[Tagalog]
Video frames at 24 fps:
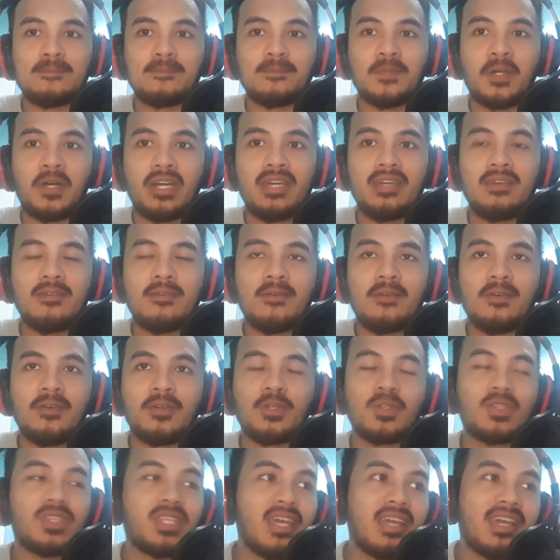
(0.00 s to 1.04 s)
Okay?
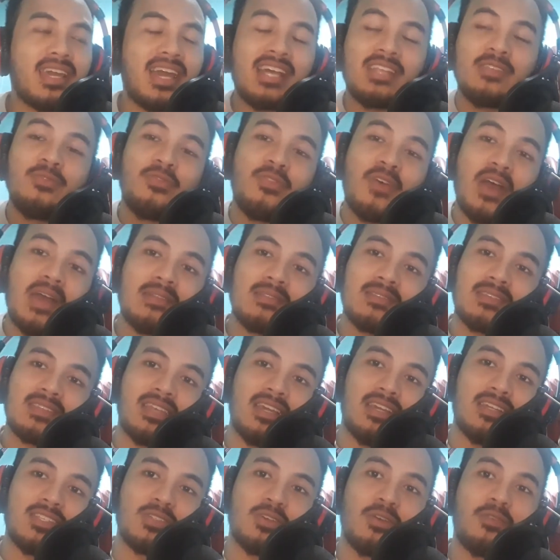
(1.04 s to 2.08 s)
You take
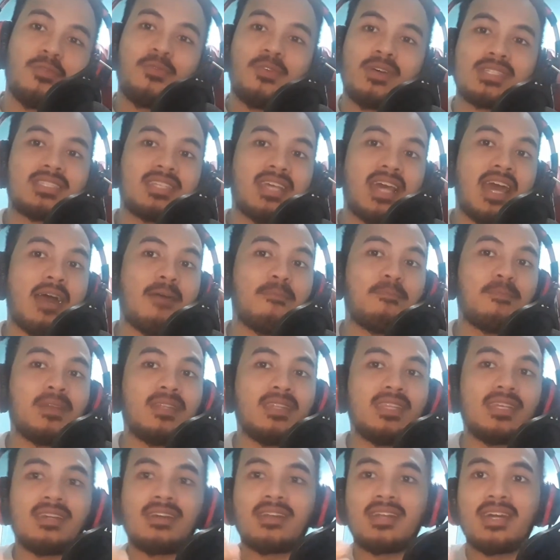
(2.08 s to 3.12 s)
advantage of what's
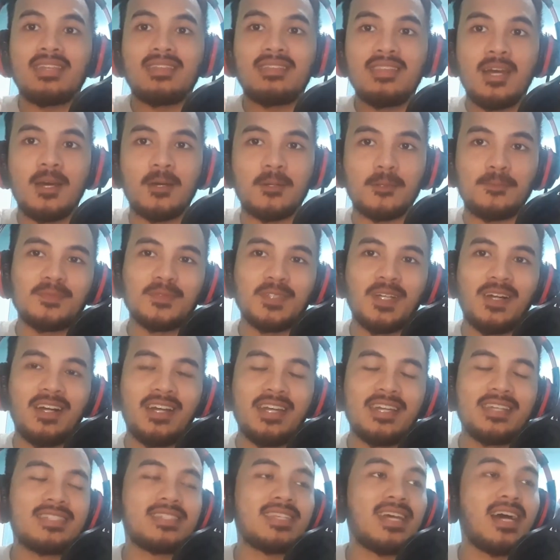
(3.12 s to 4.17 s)
happening right now.
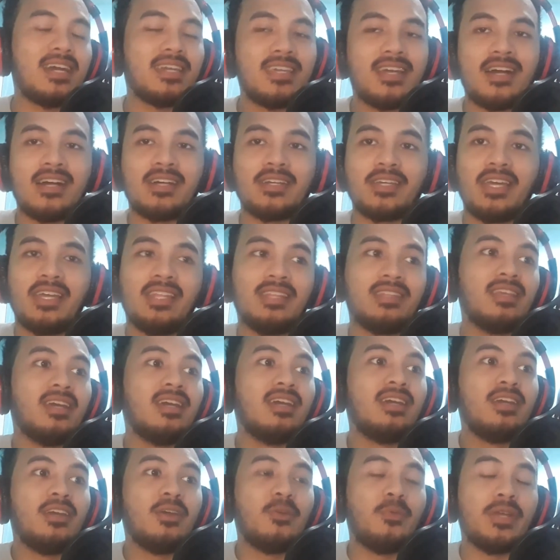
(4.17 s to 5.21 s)
Okay? Sayang. And
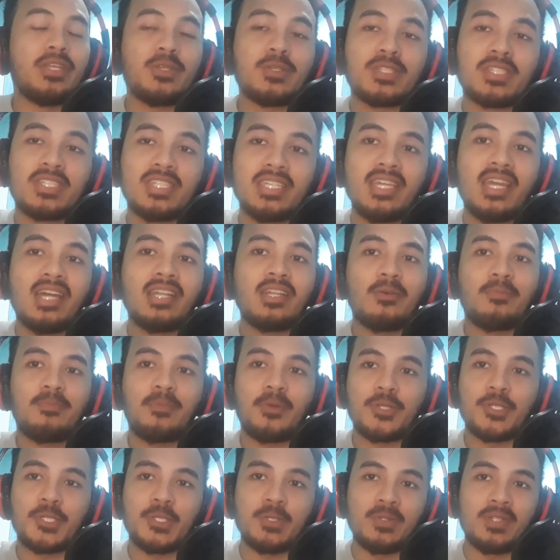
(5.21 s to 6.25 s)
when you see an
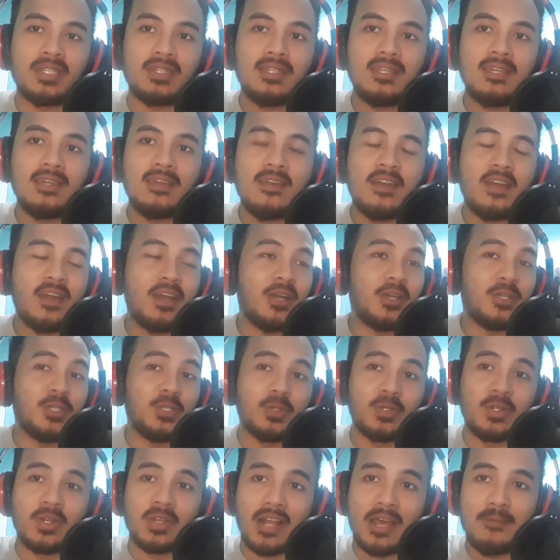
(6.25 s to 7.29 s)
opportunity,
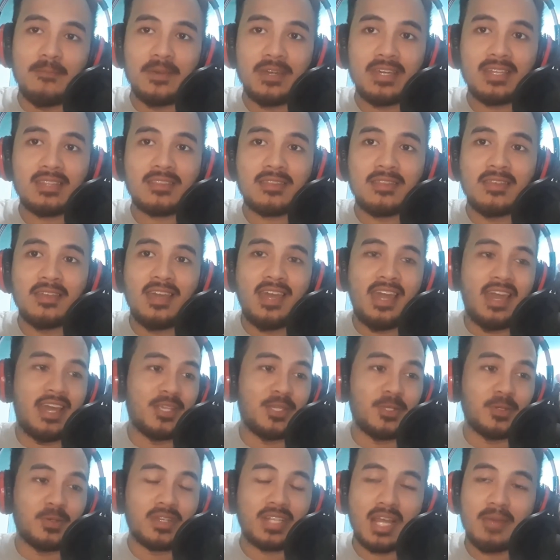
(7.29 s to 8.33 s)
you grab it
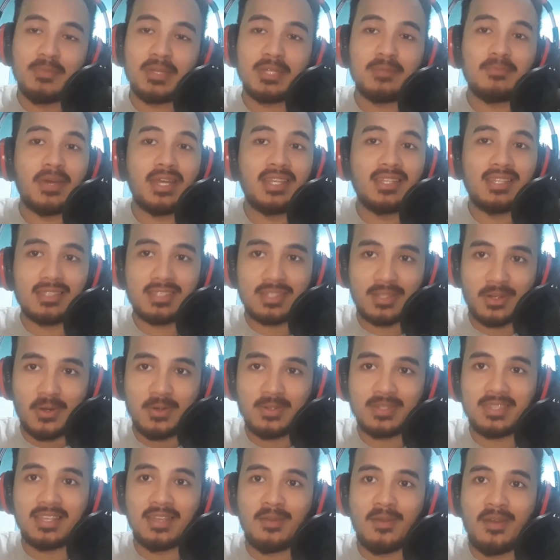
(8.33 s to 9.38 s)
and you grab it by the
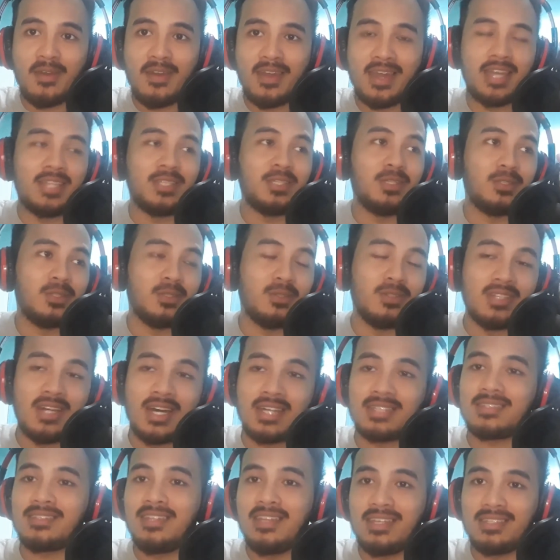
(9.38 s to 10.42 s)
throat and you do
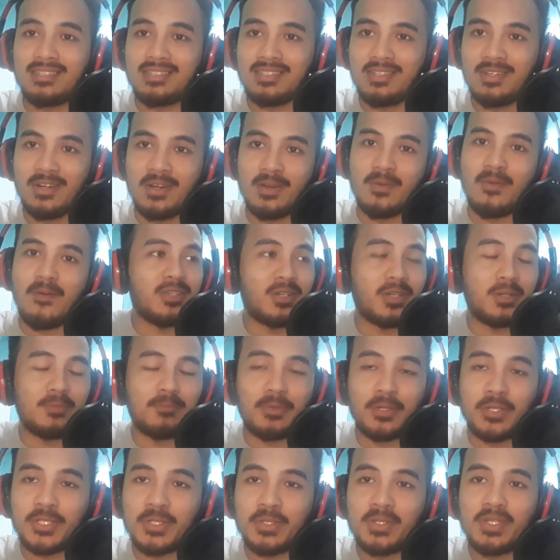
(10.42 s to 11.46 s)
not let go. Your
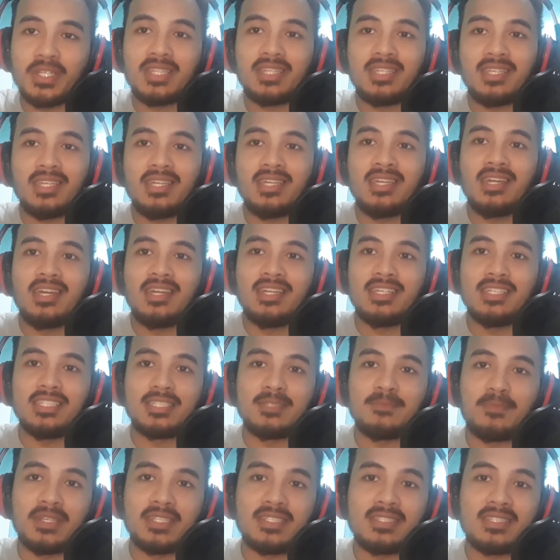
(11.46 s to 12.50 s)
opportunity
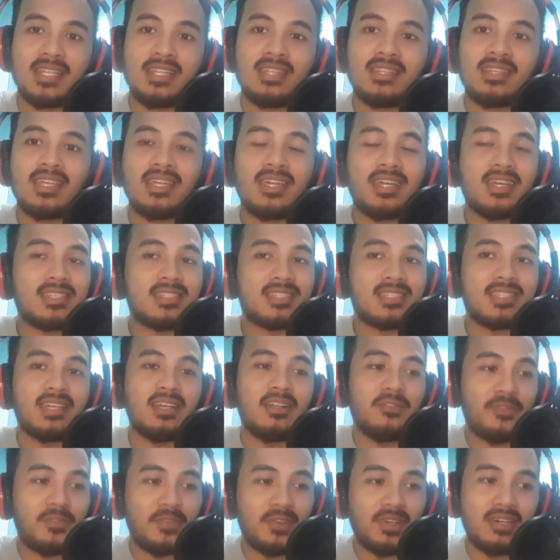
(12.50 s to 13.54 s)
is presenting
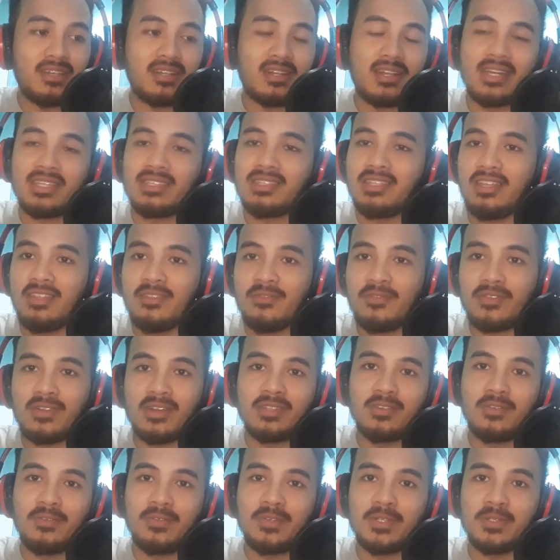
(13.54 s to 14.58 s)
itself right in
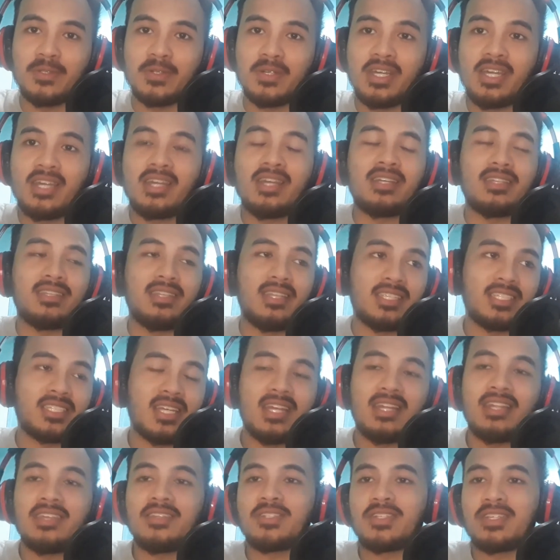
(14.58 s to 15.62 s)
front of you. The
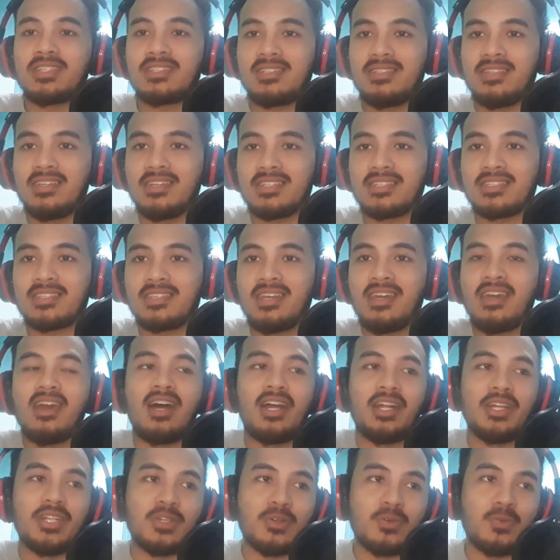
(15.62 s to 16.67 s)
challenge is this
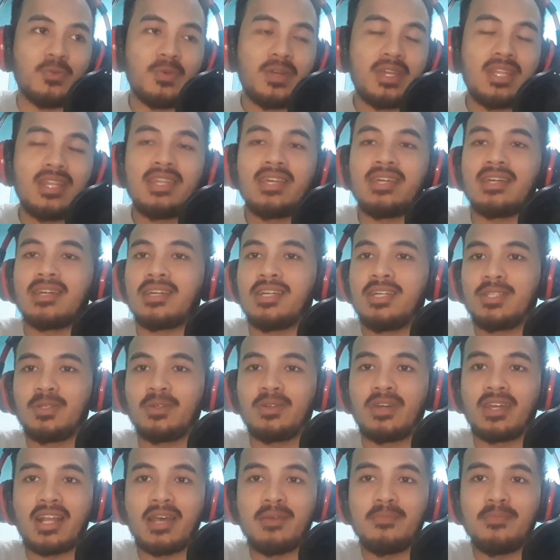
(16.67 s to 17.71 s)
are you willing to
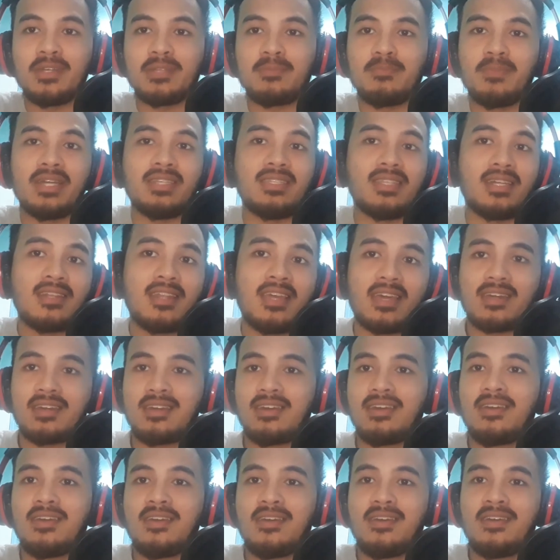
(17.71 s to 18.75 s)
grab it by the
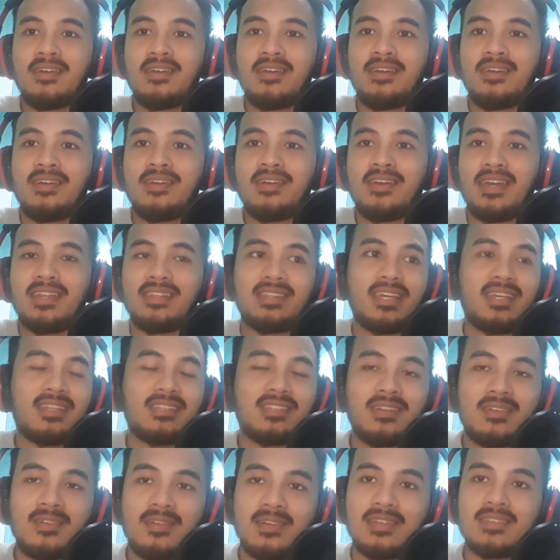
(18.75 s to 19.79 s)
neck and take
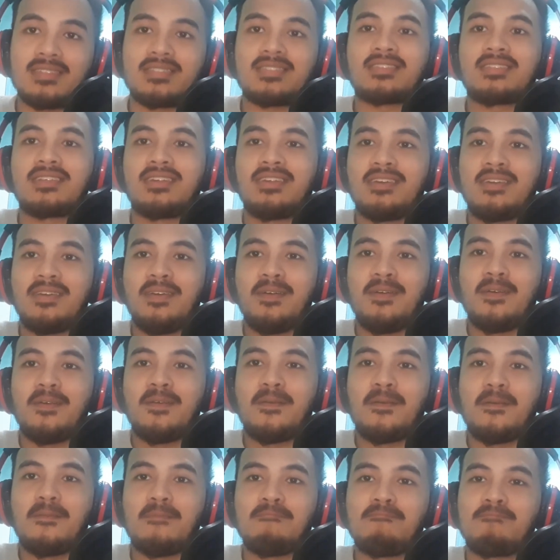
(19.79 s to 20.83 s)
the risk?
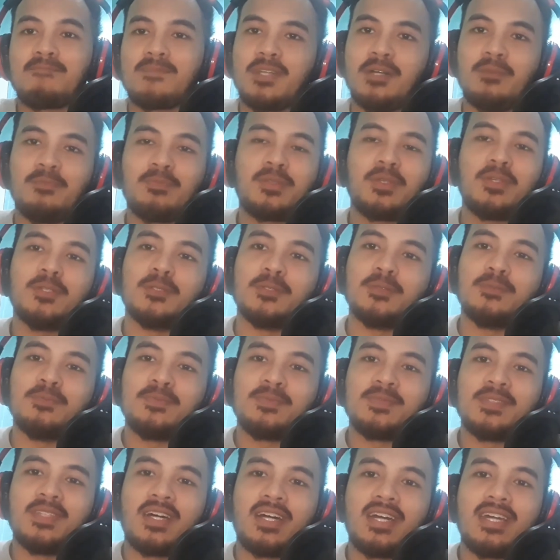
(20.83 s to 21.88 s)
Up to you.
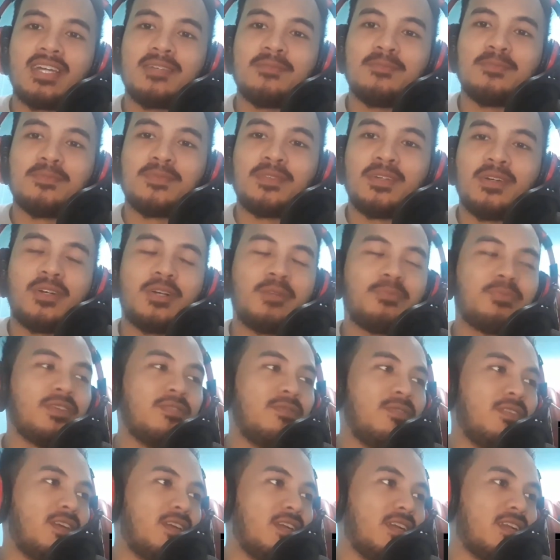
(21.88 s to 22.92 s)
Okay? Hope
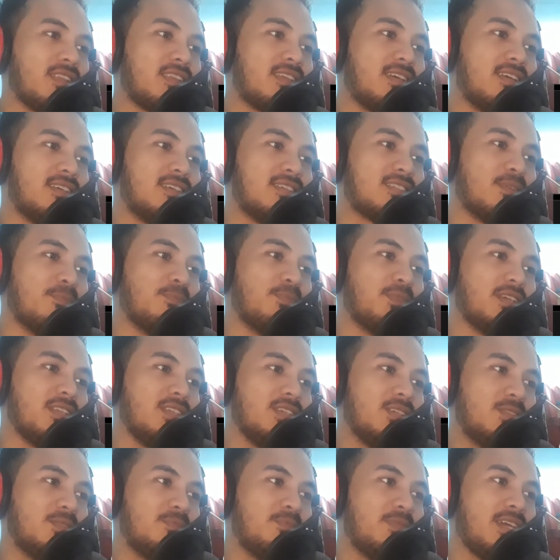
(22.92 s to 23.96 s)
you've learned something
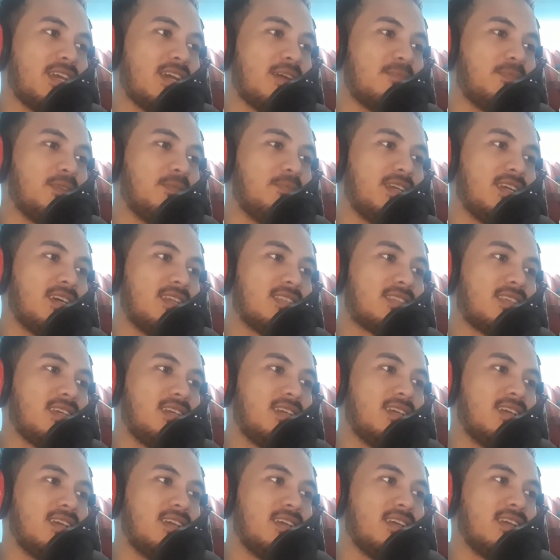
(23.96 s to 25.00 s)
new. Be happy, be
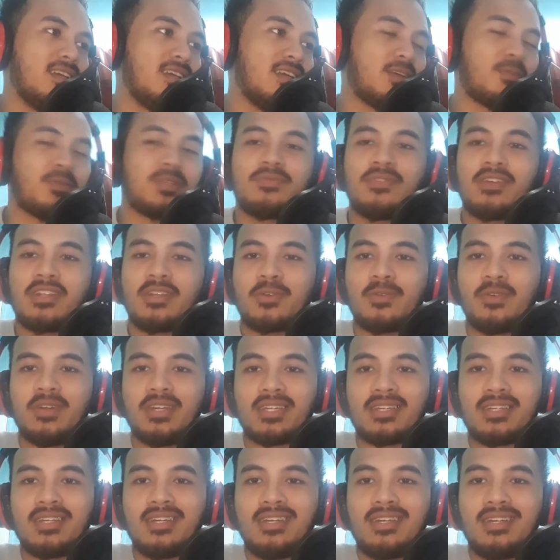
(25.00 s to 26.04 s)
healthy. That was very
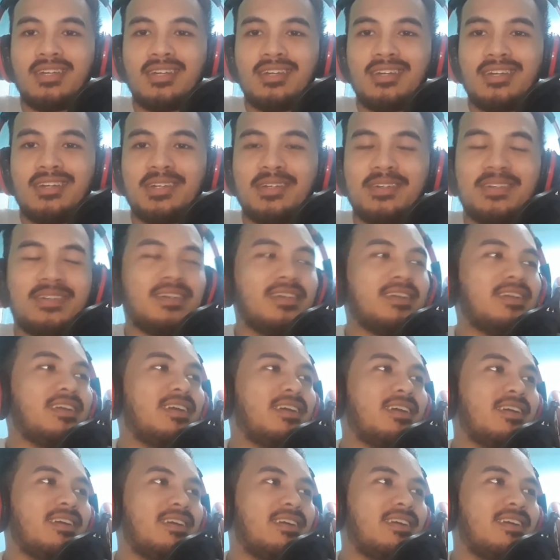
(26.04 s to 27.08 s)
quick.
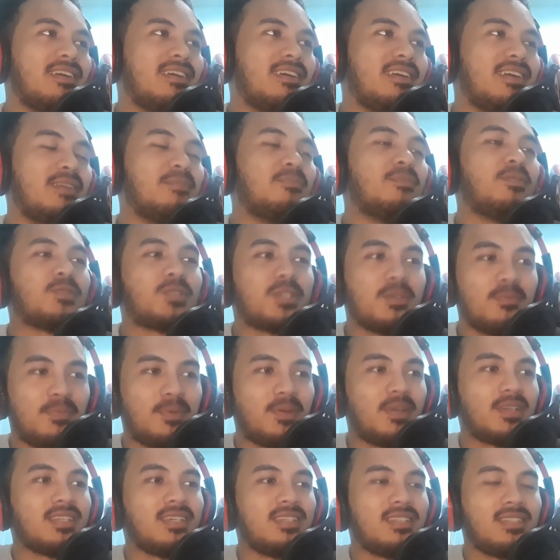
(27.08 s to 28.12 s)
And most
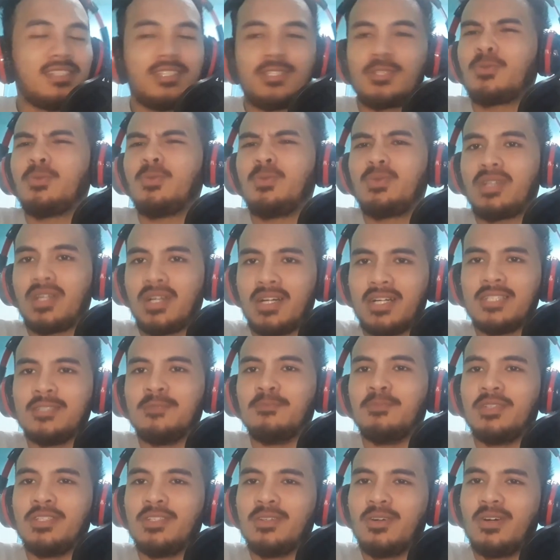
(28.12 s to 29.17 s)
importantly, to
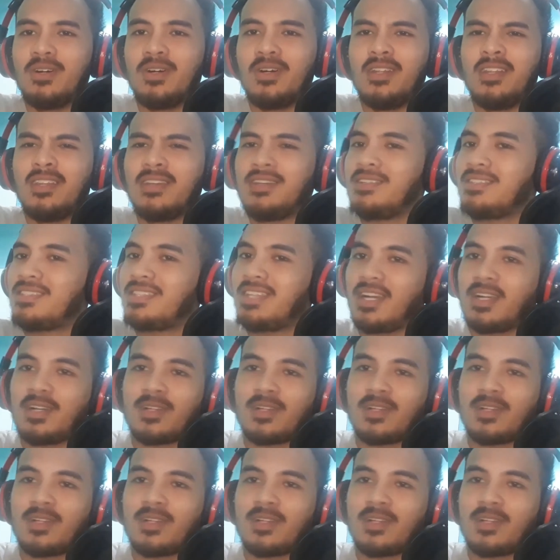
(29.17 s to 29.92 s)
God be all the